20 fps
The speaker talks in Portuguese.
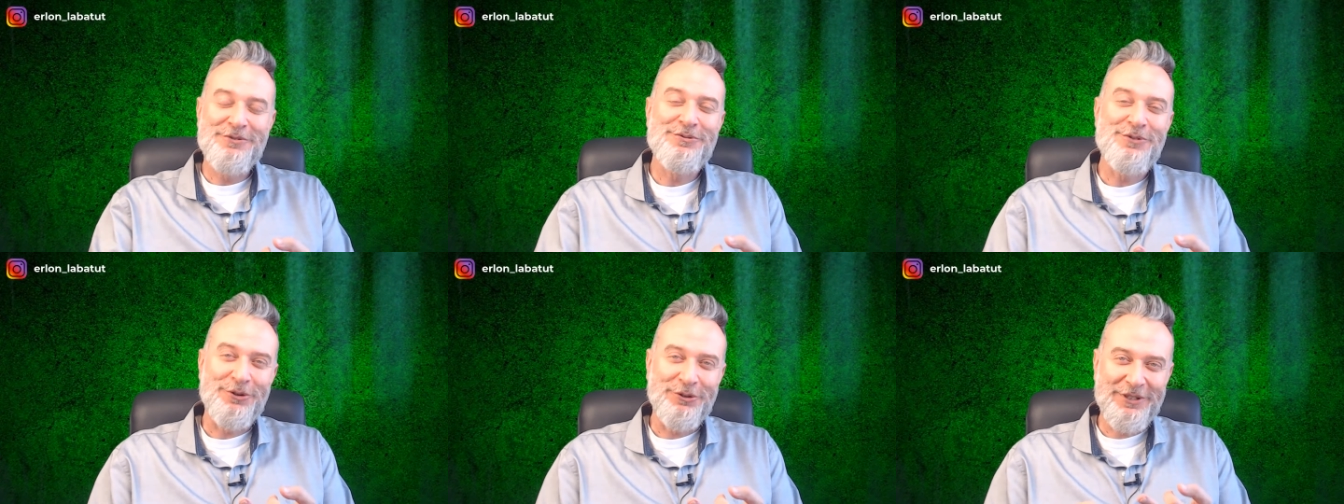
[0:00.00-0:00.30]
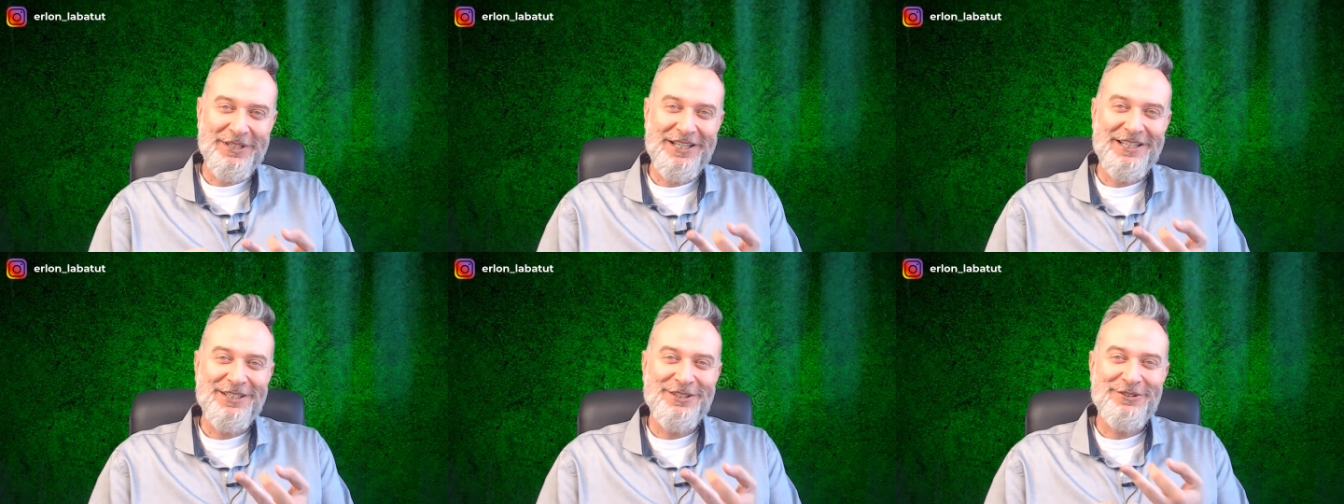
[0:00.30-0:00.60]

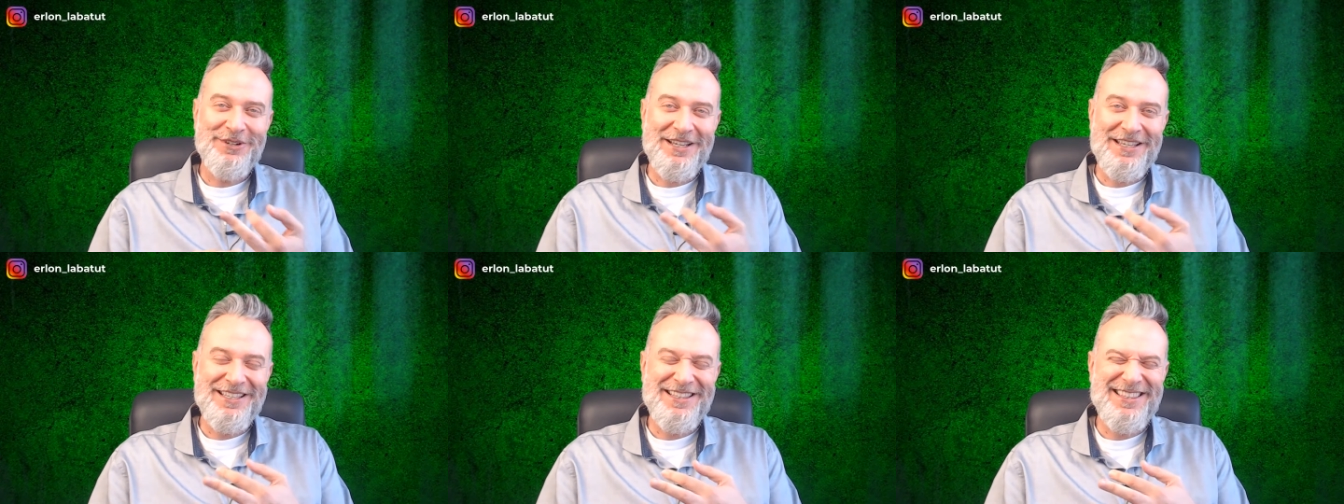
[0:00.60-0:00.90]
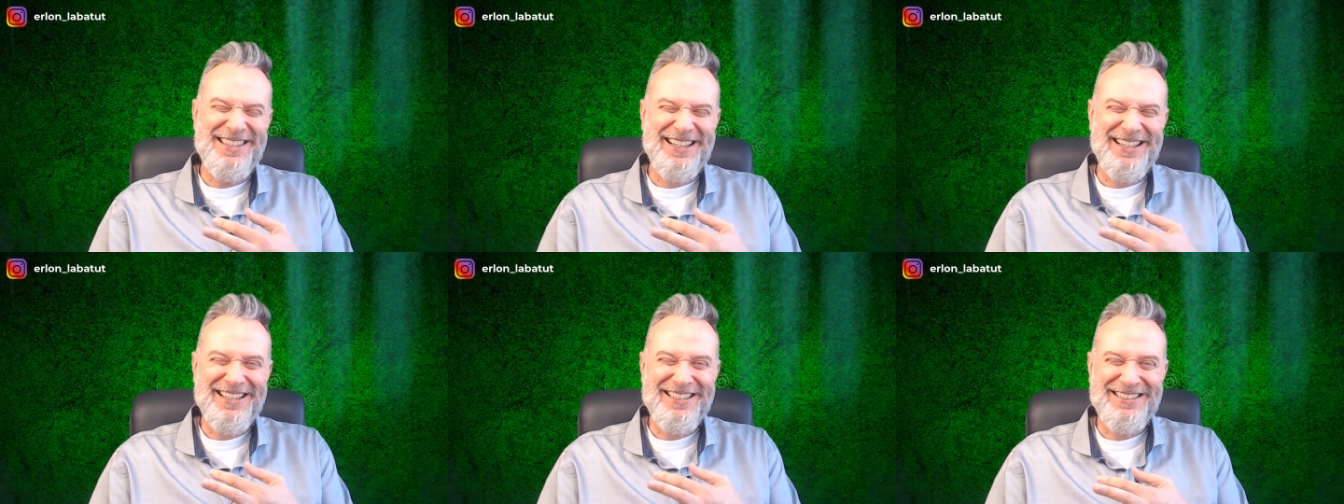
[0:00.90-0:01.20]
voltando
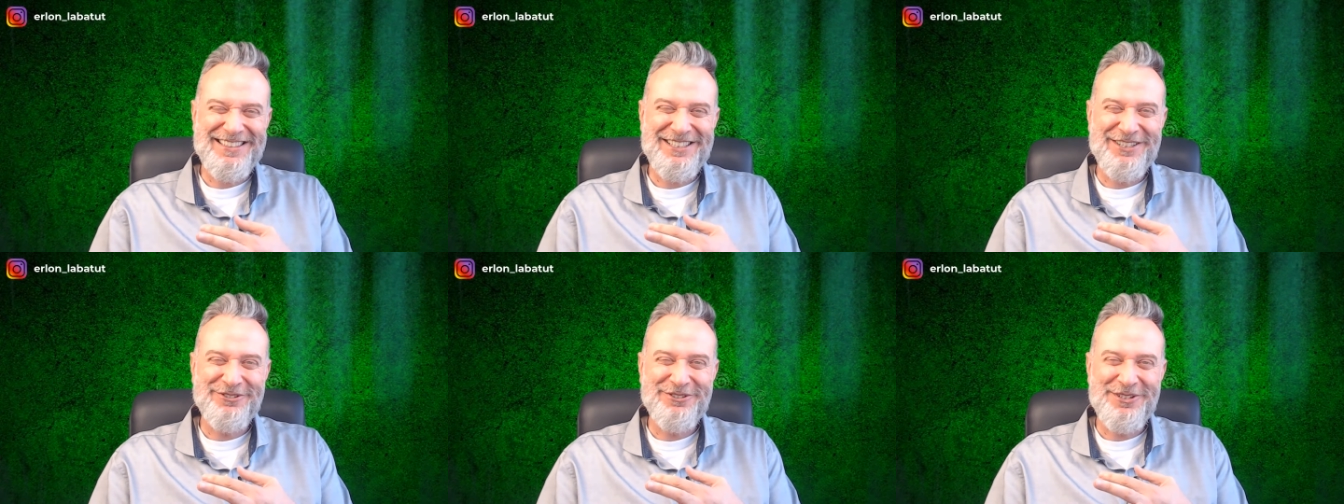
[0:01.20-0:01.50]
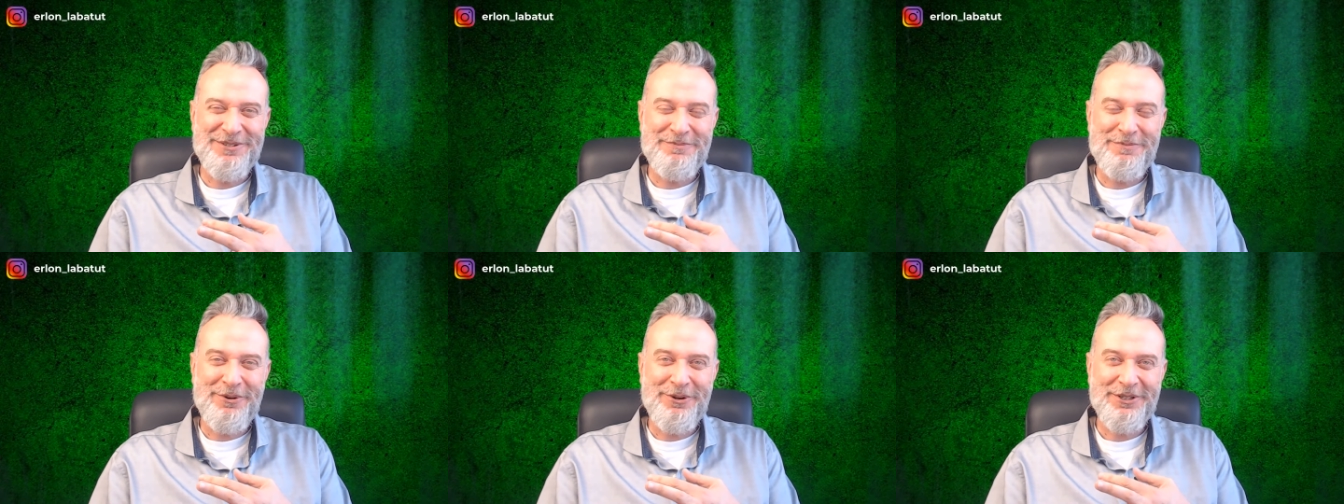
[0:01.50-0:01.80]
ainda à questão
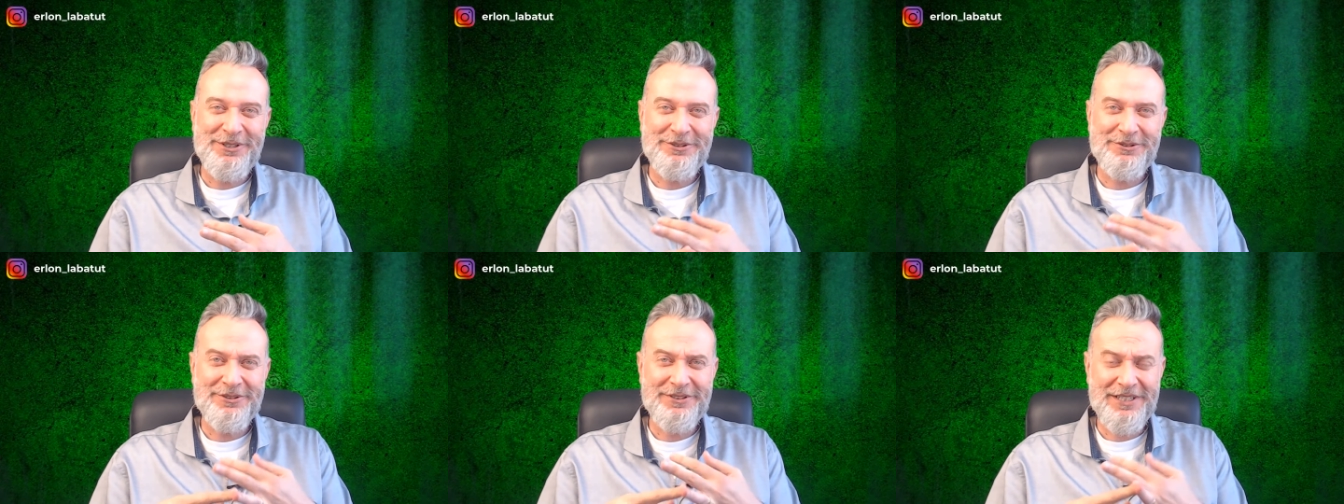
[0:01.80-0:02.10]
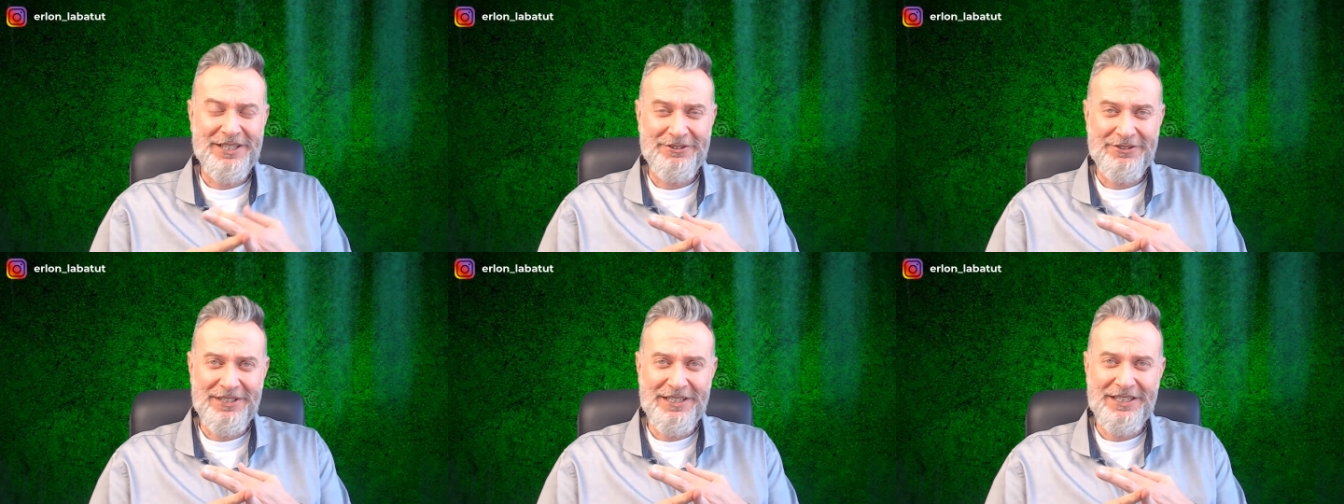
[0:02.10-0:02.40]
de impostos,
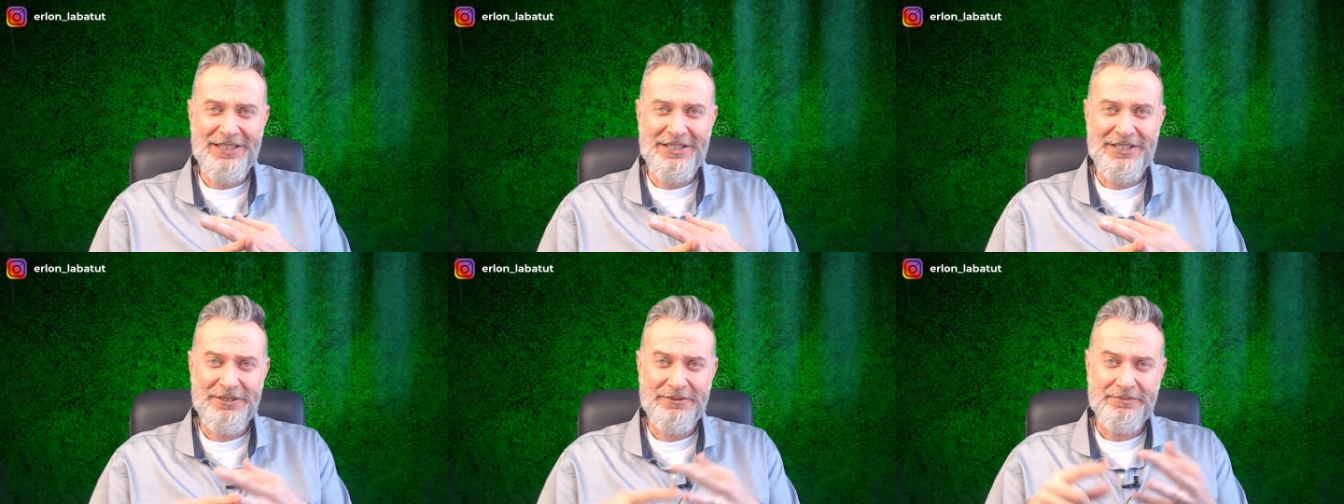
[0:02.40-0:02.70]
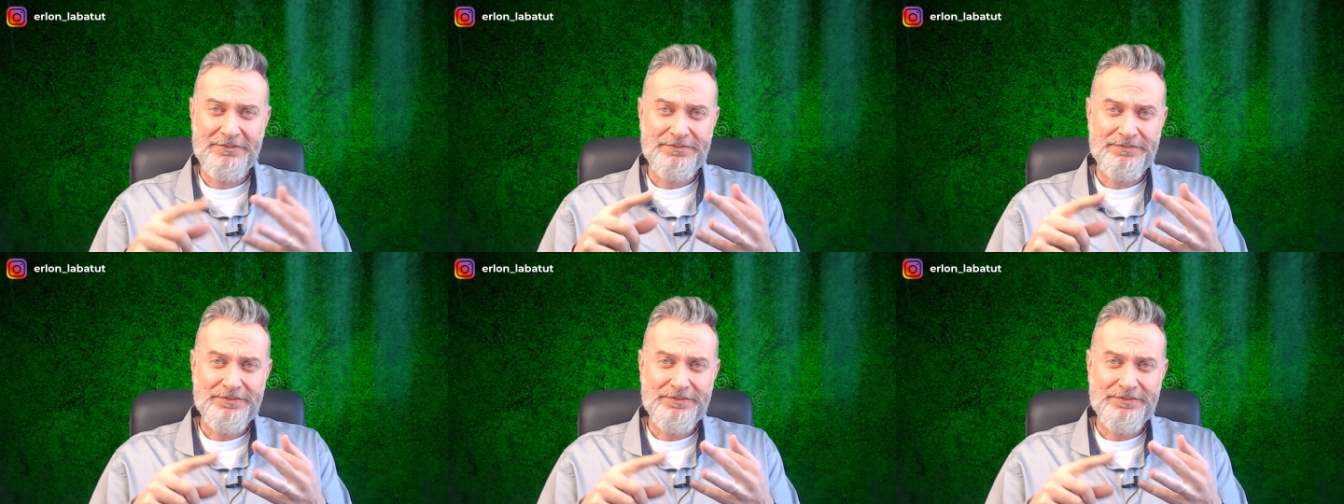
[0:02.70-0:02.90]
que é o seguinte,